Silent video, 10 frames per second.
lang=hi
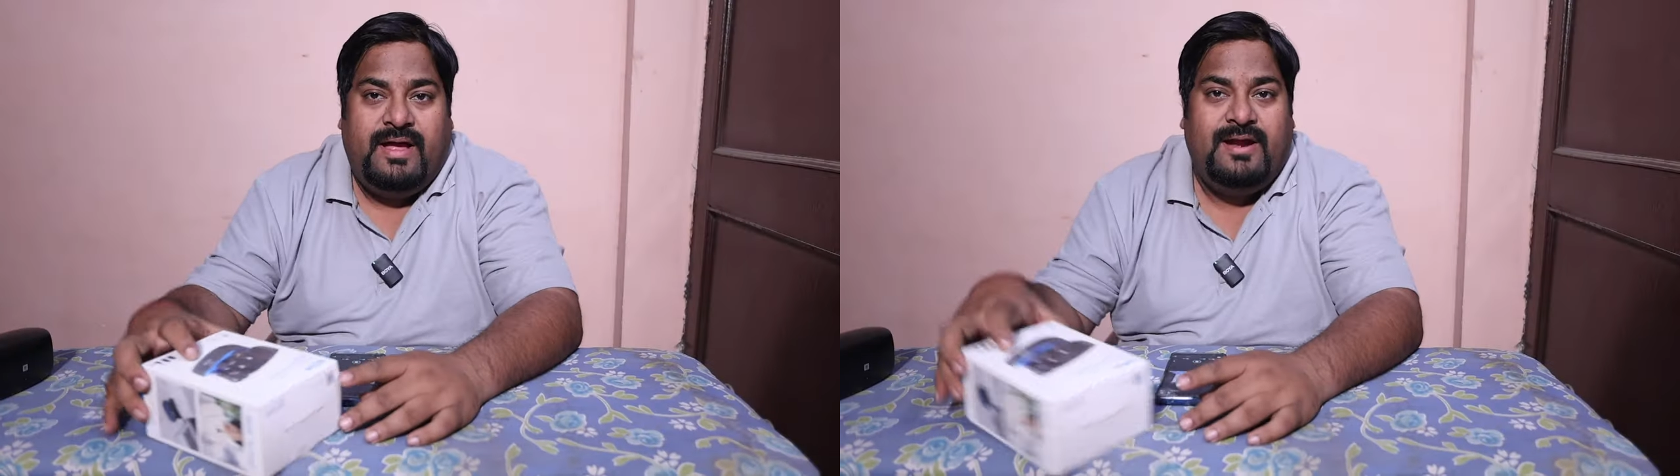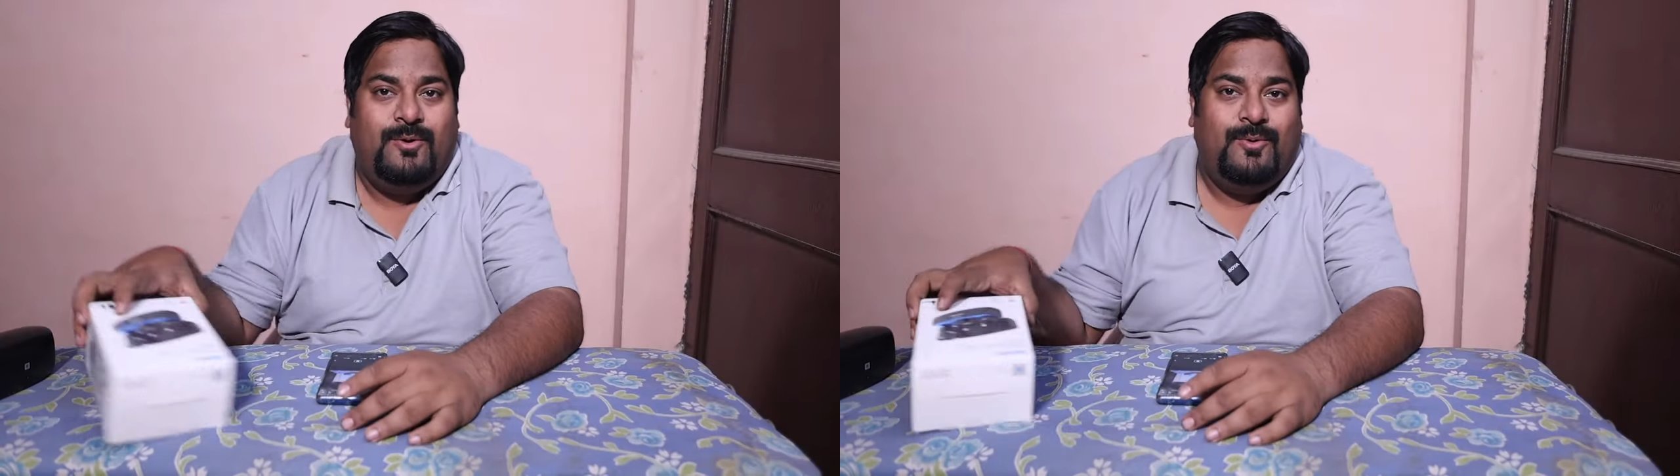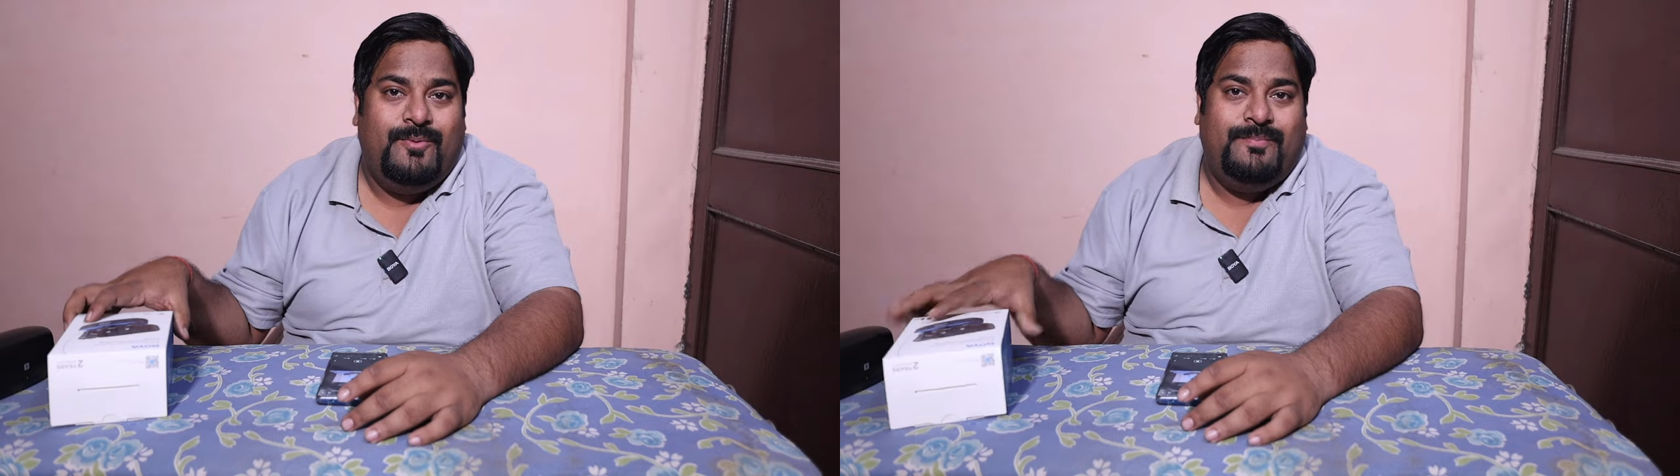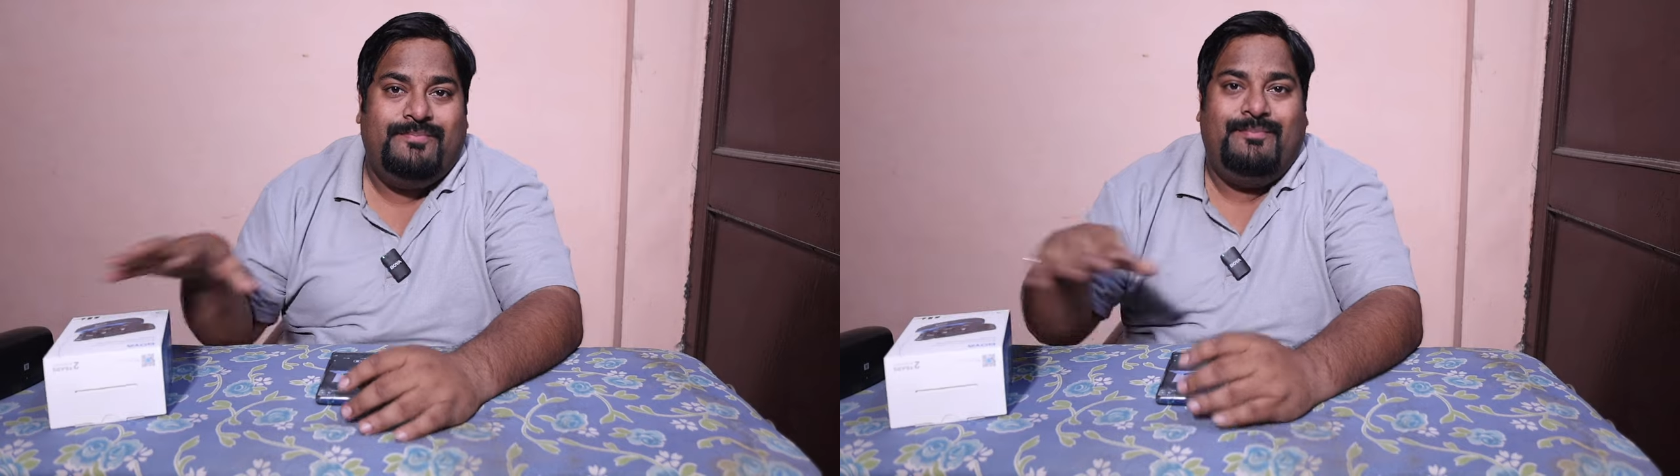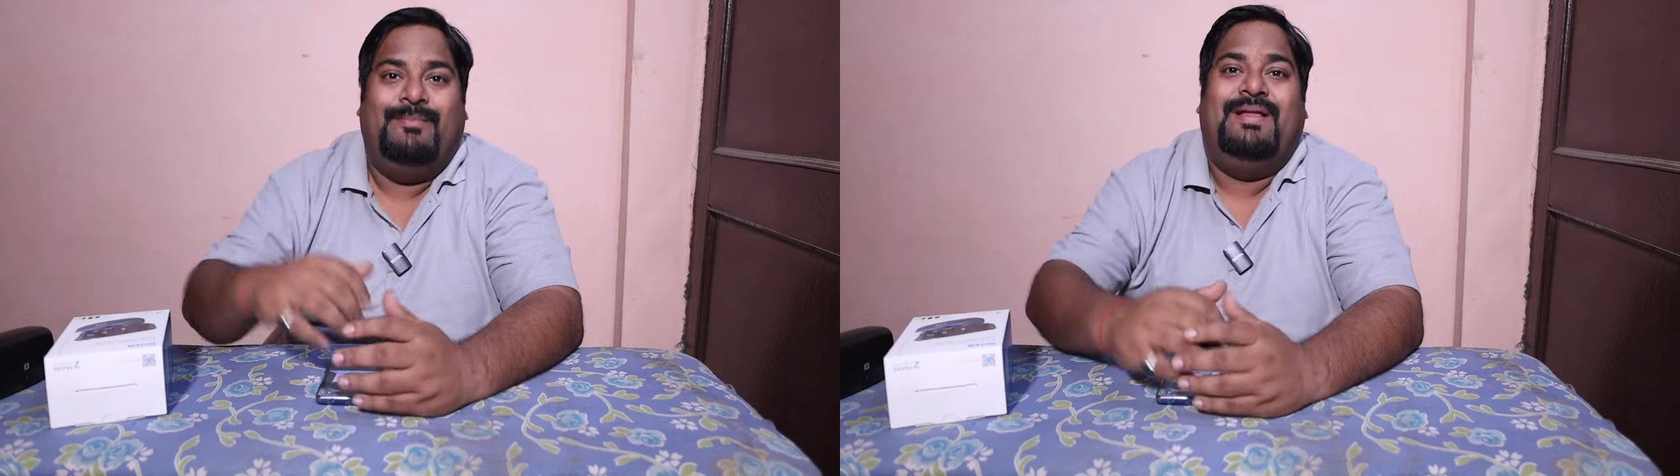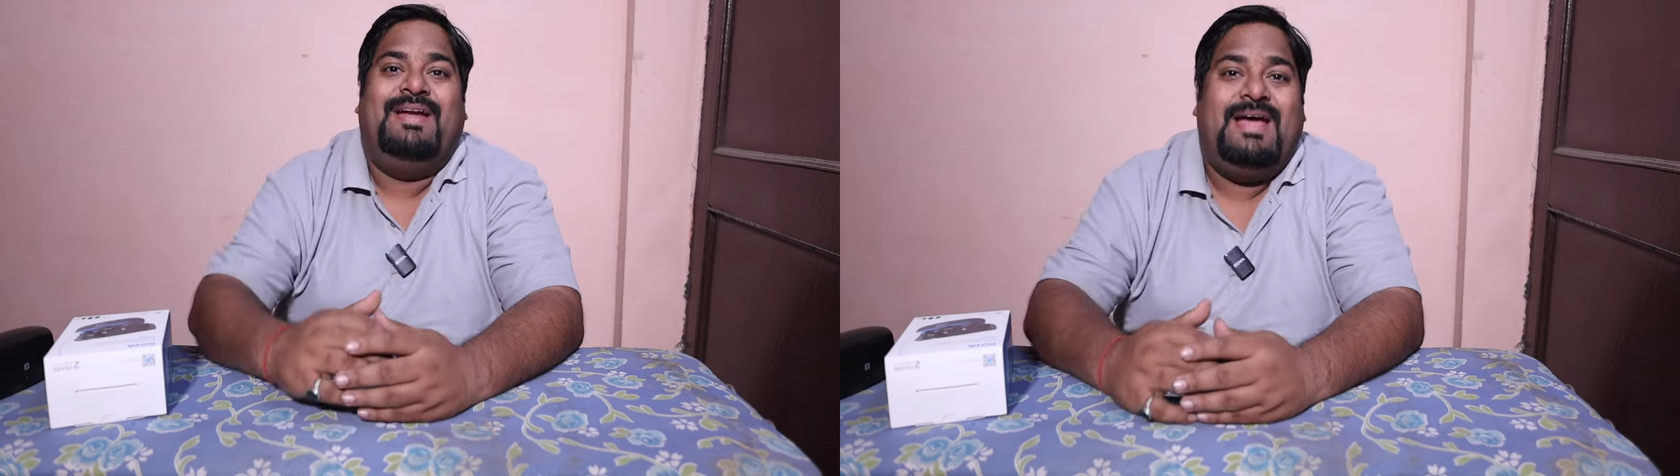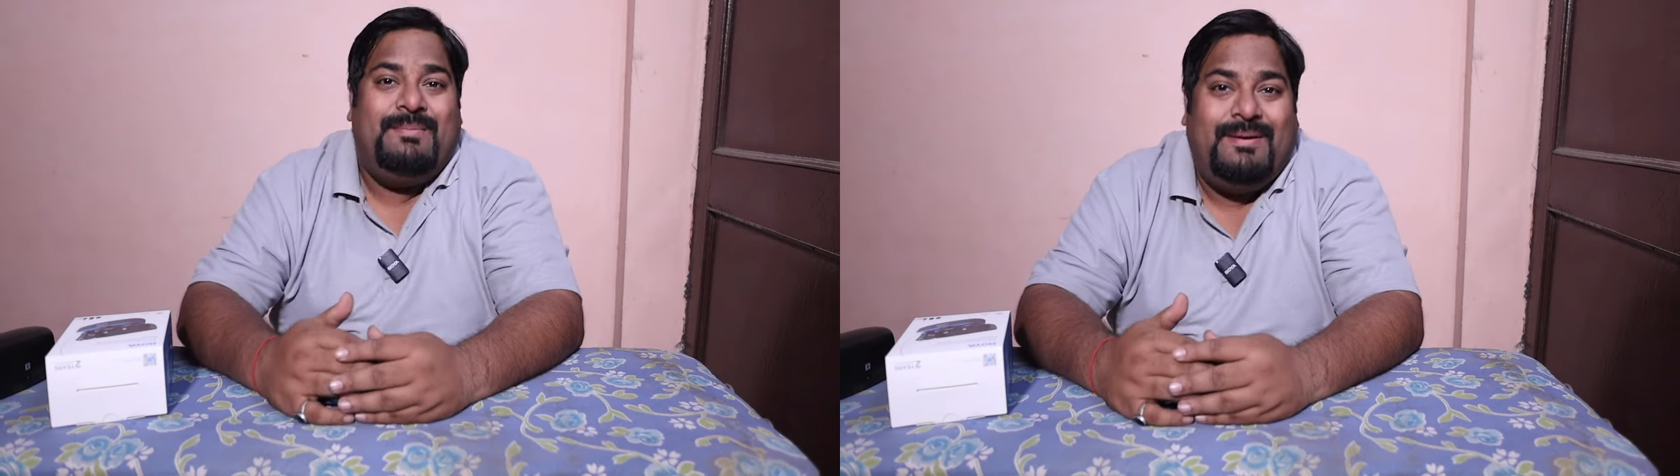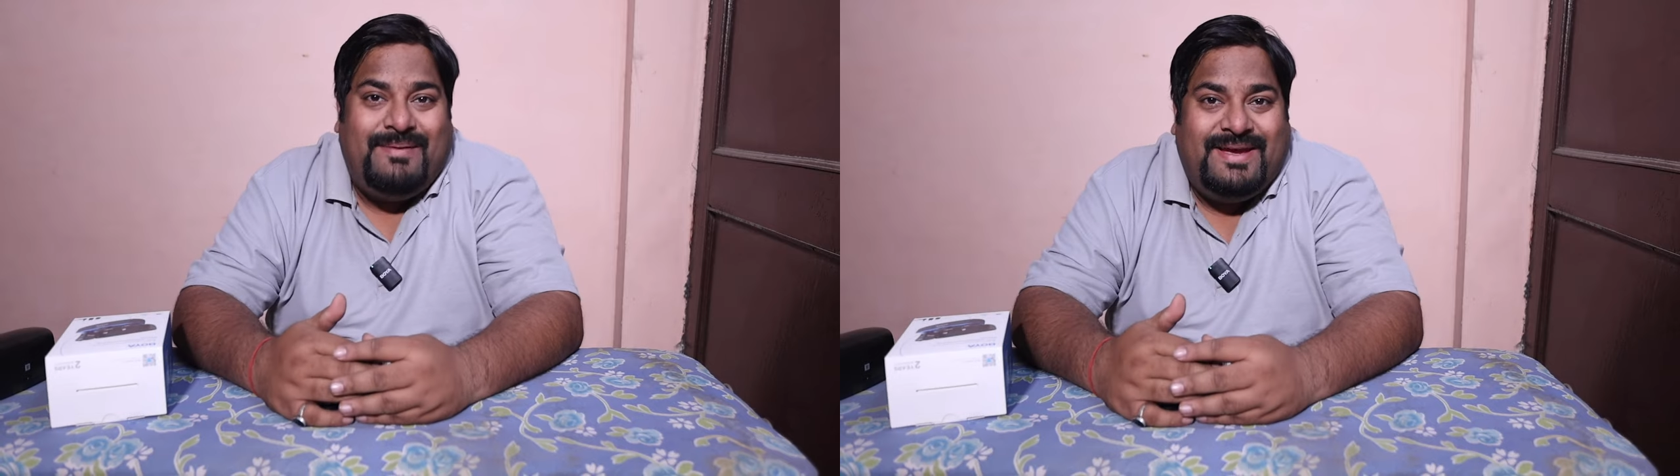हेलो मेरा
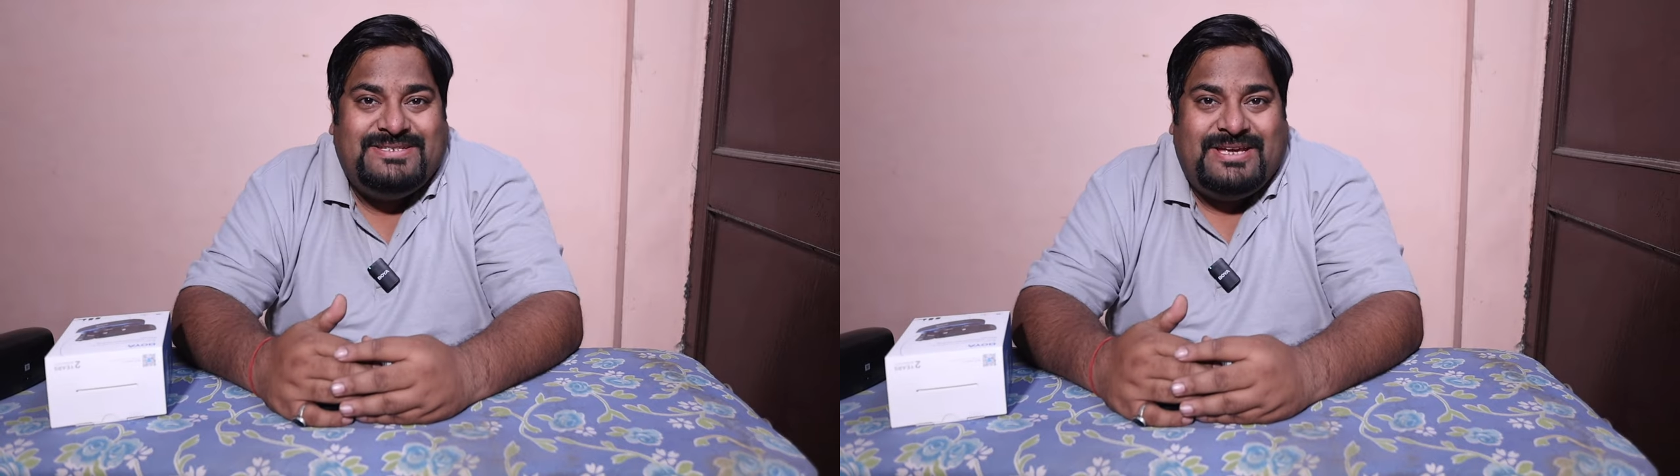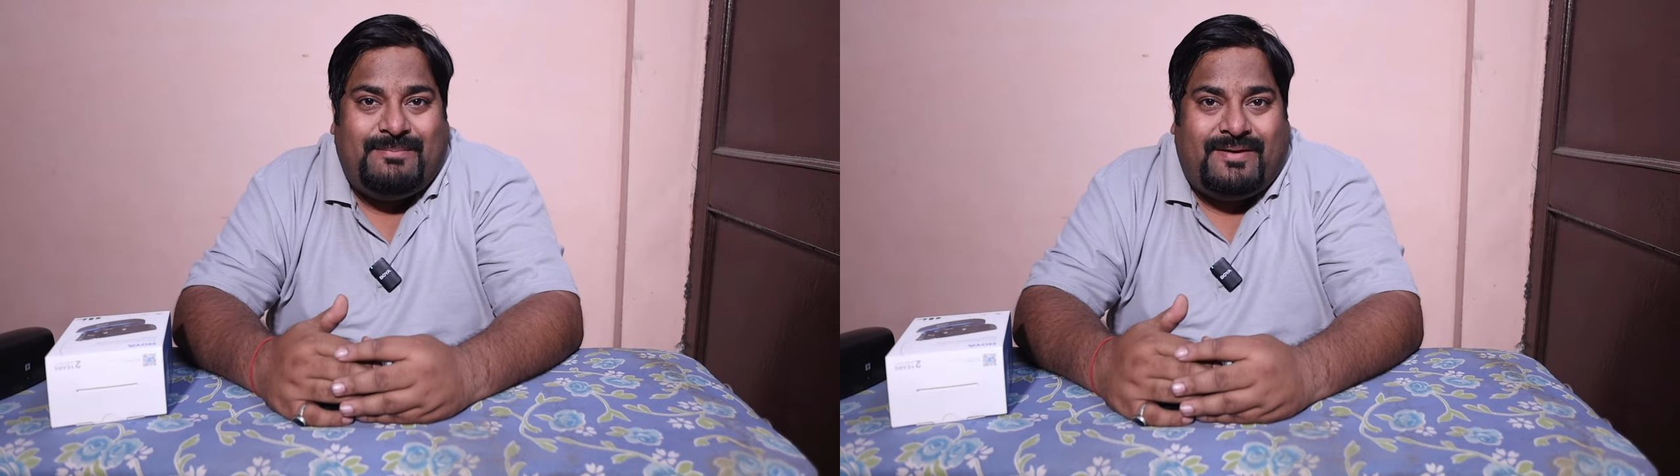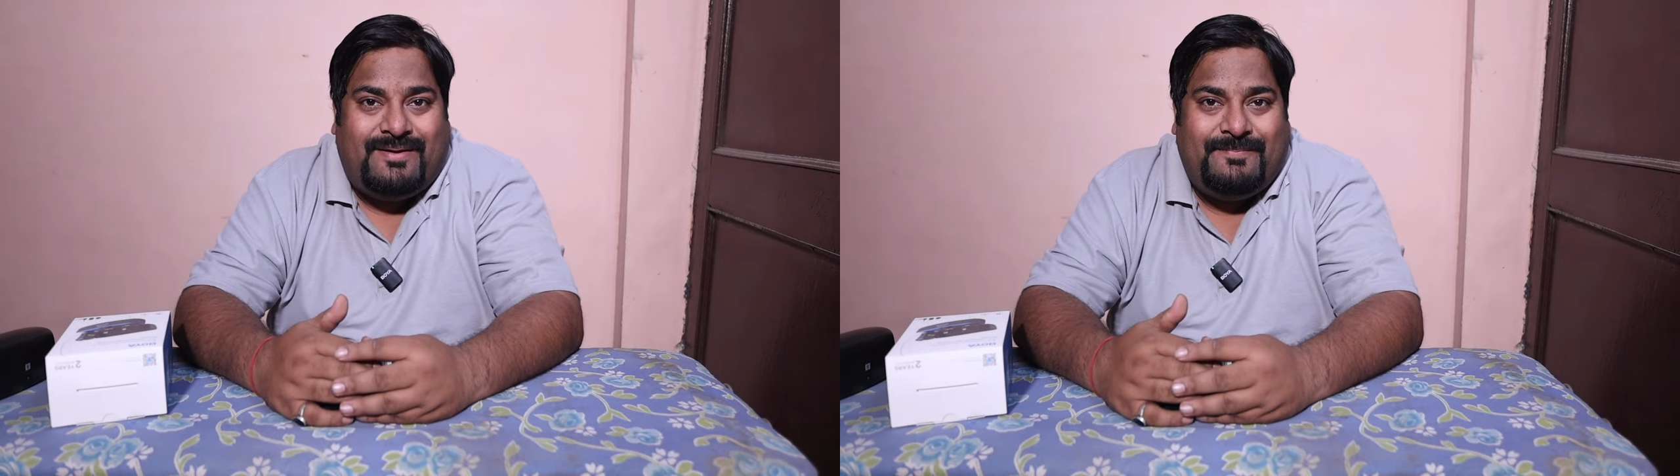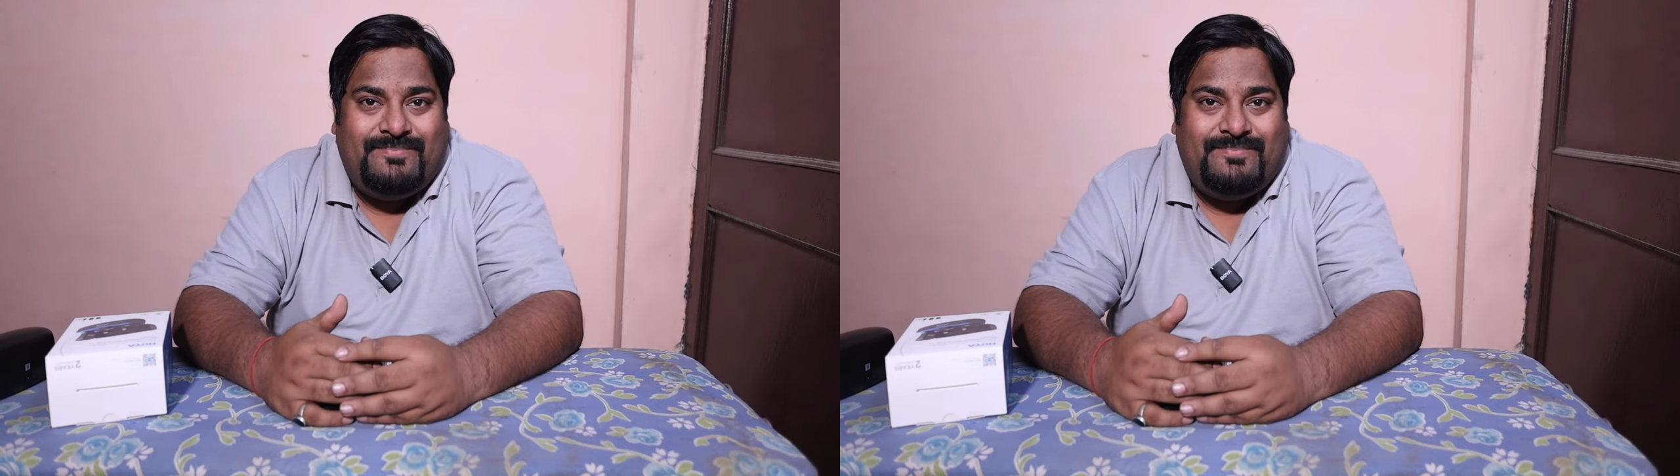नाम है मयंक शर्मा